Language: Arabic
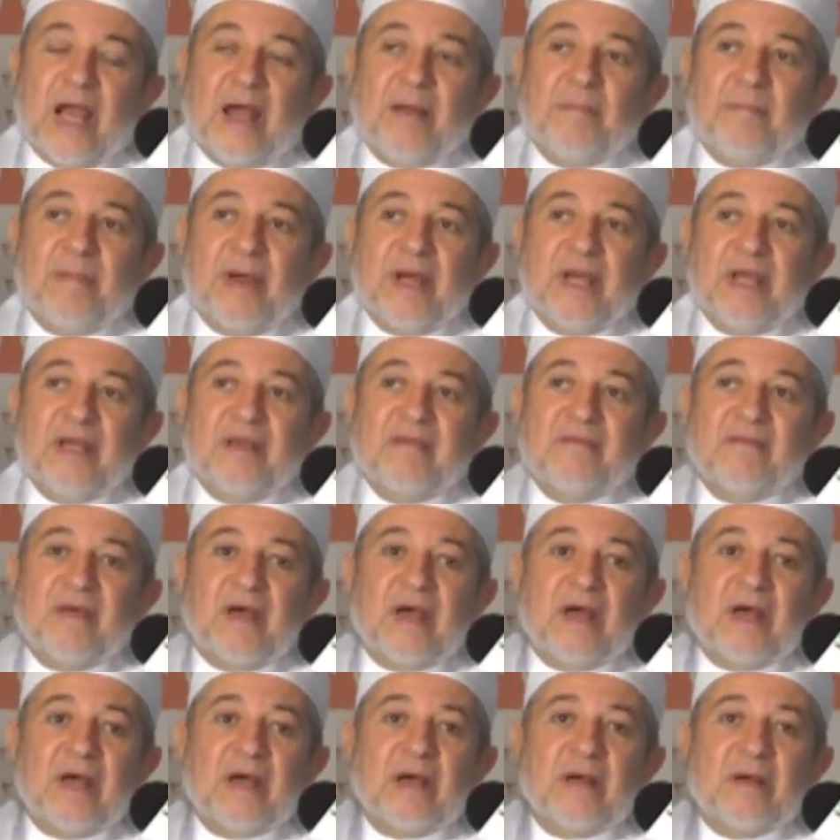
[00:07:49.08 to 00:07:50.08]
أما
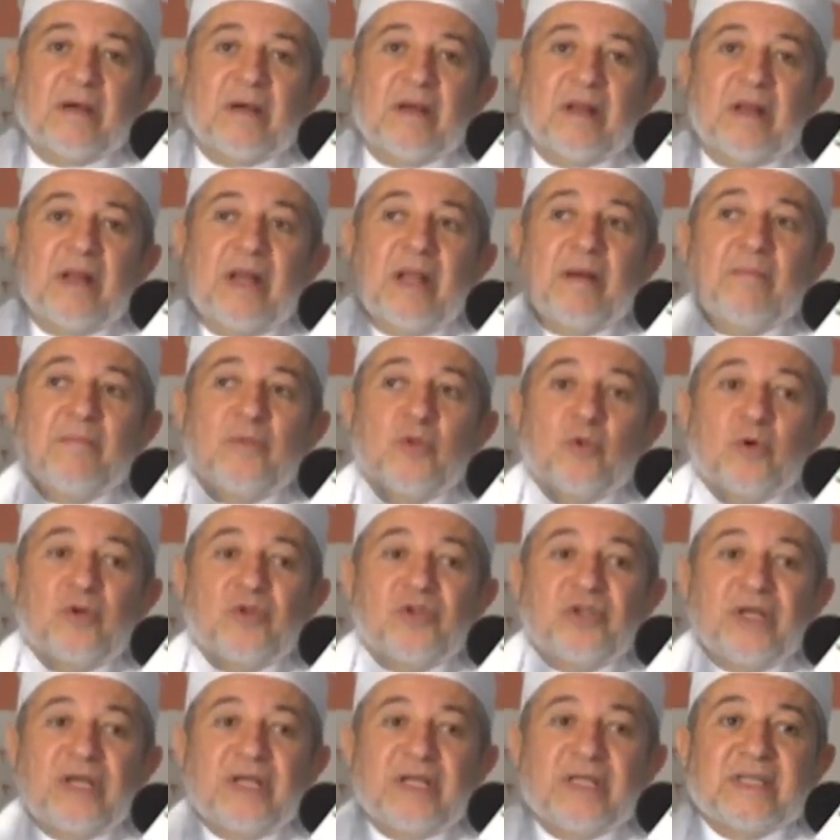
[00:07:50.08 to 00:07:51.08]
إذا لم
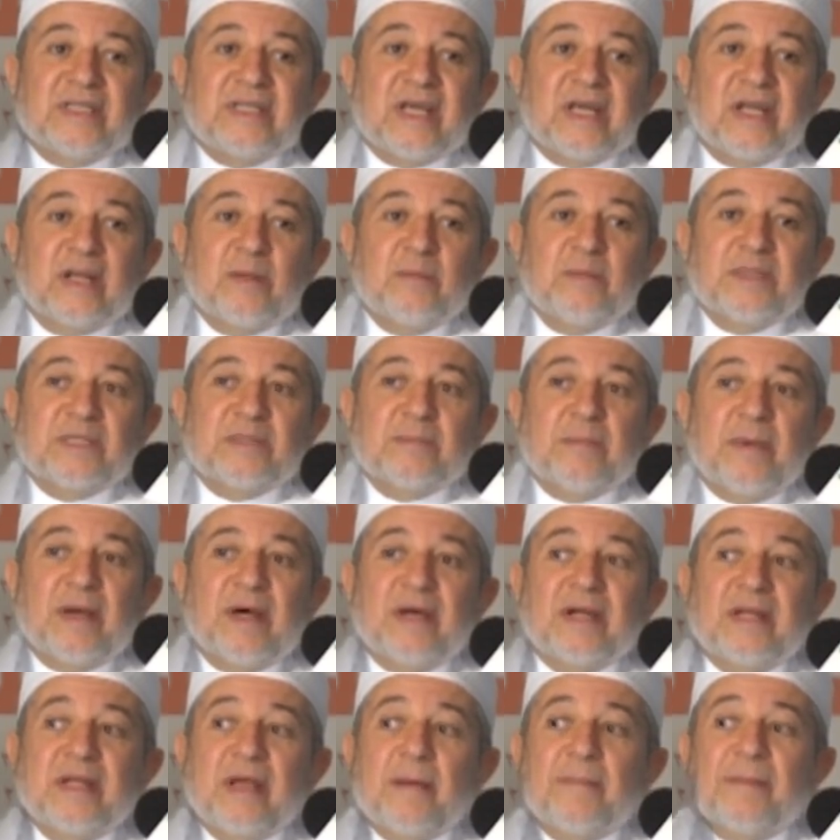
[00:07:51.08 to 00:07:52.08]
نرجع لسان
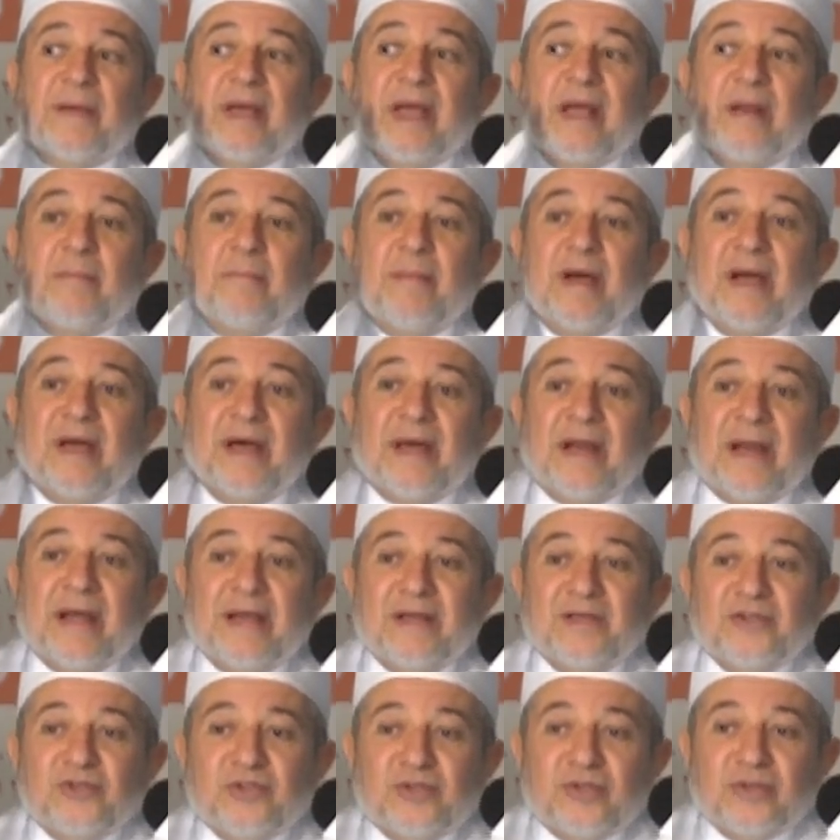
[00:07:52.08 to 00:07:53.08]
المزمار يبقى
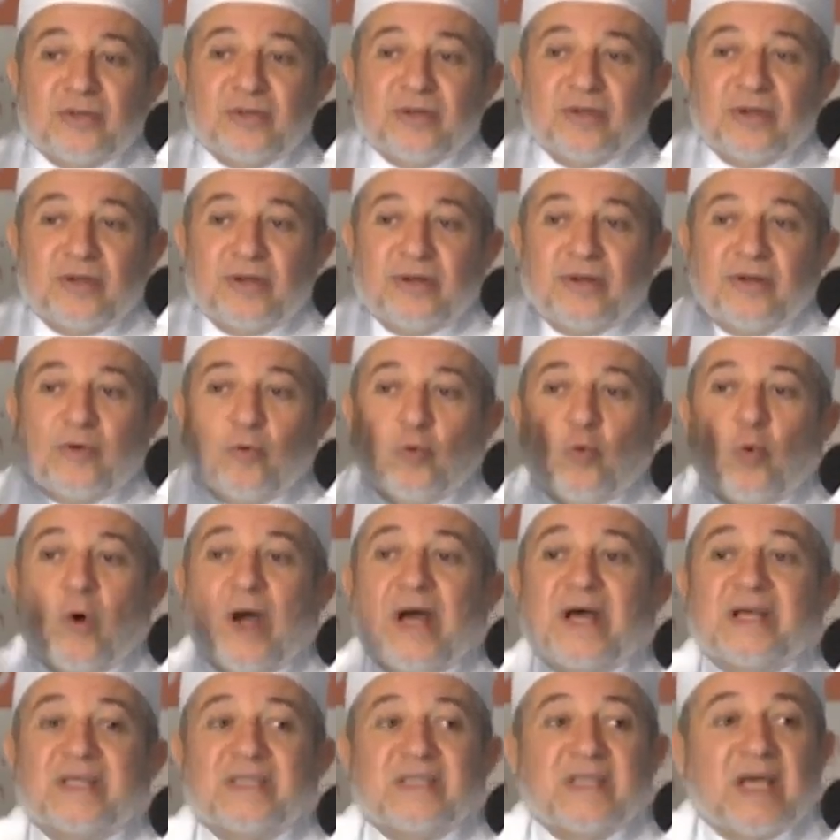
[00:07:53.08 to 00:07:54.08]
المخرج
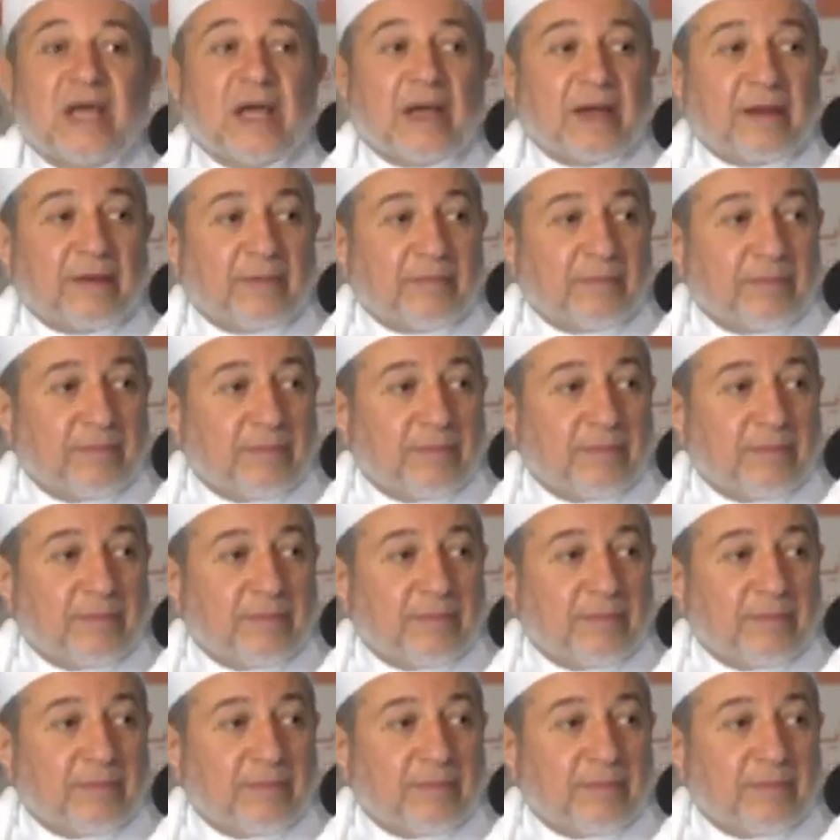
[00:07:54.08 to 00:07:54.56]
واسع